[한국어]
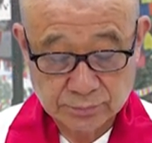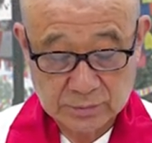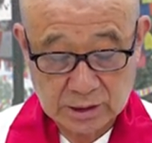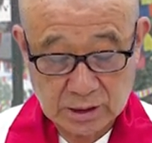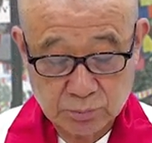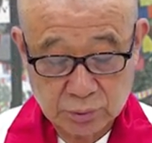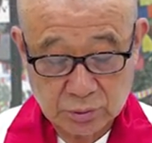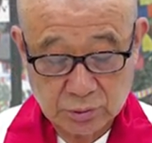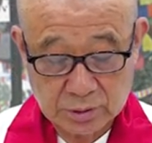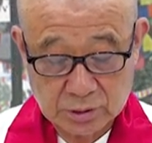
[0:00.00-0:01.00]
이
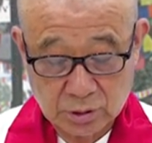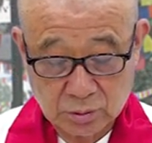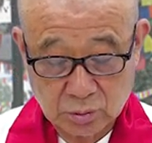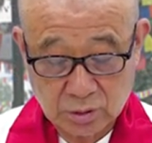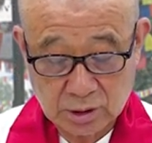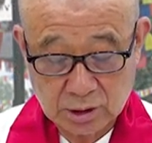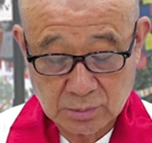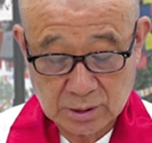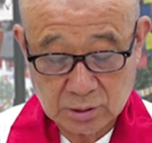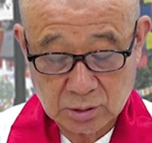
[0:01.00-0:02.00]
불교의 전통이
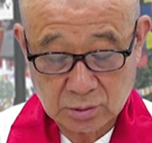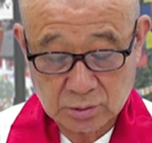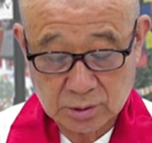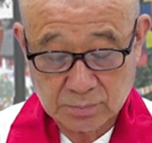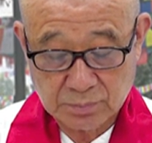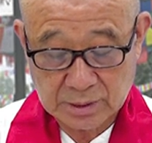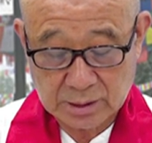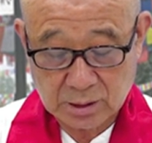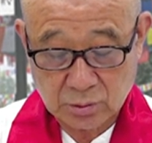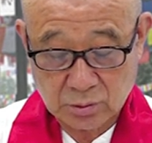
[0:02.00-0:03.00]
티베트로
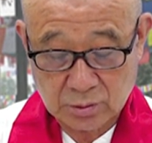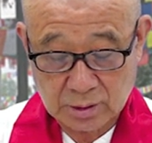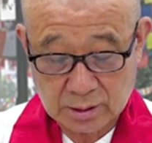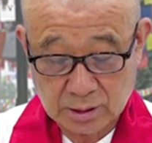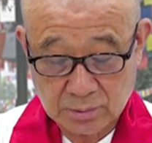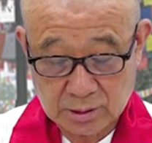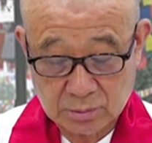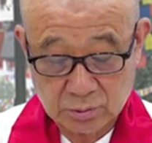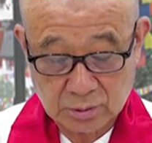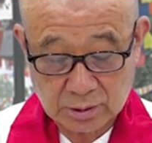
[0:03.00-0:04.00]
전파되어 오늘날 티베트
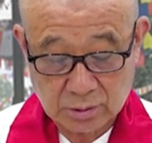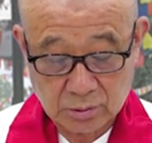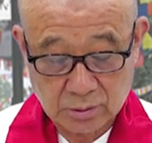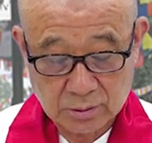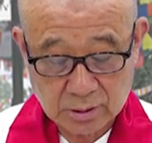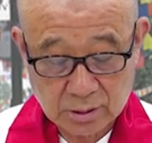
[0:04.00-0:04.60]
불교가 되고